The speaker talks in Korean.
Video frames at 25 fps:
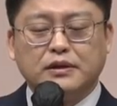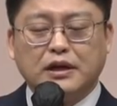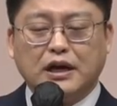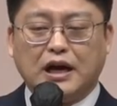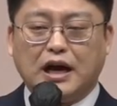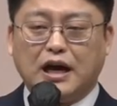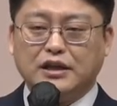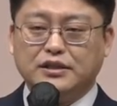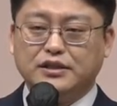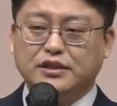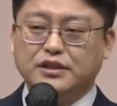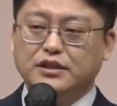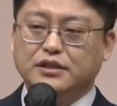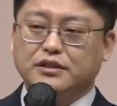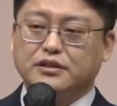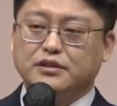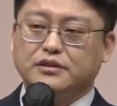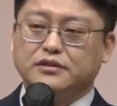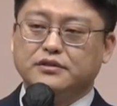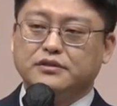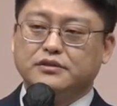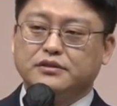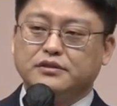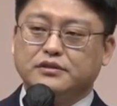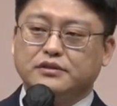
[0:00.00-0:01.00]
아직
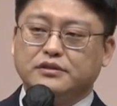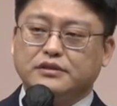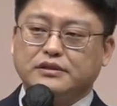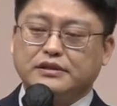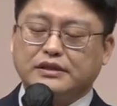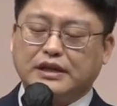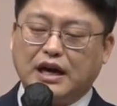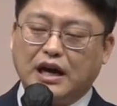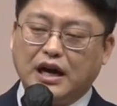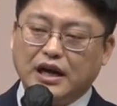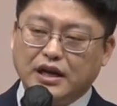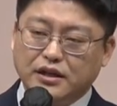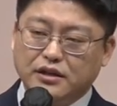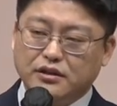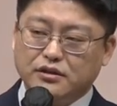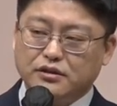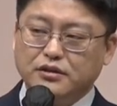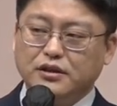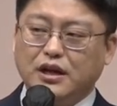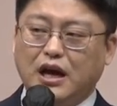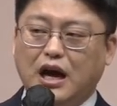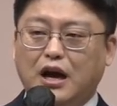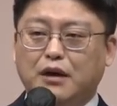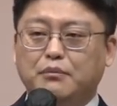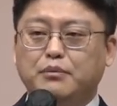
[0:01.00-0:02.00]

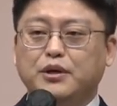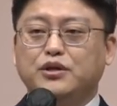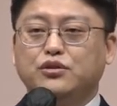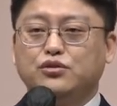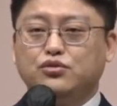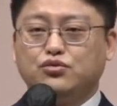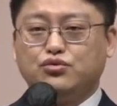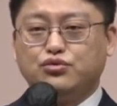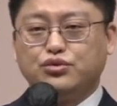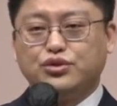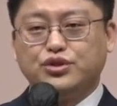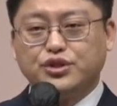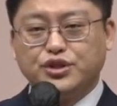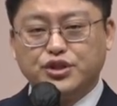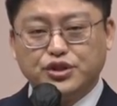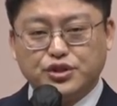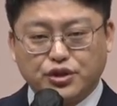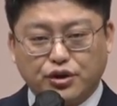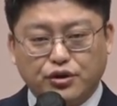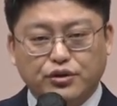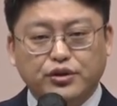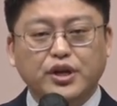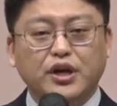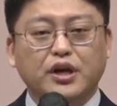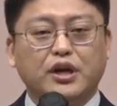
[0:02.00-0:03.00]
가인은 아벨을 죽이기
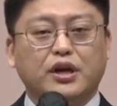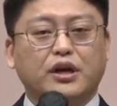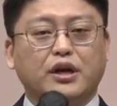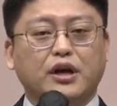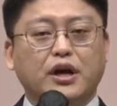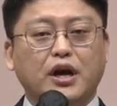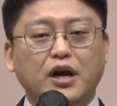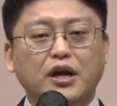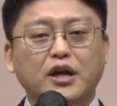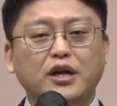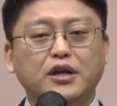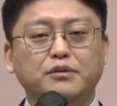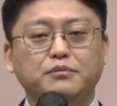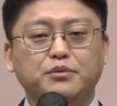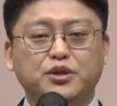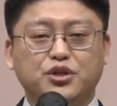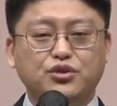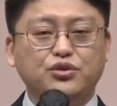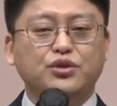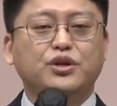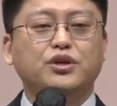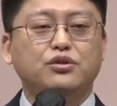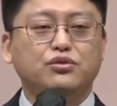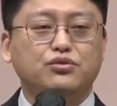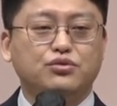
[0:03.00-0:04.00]
전에 하나님
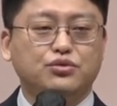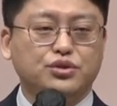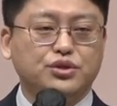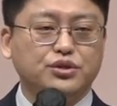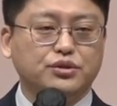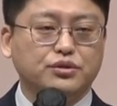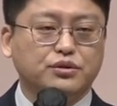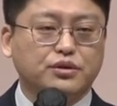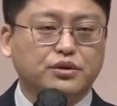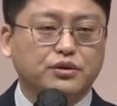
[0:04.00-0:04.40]
기회를 주신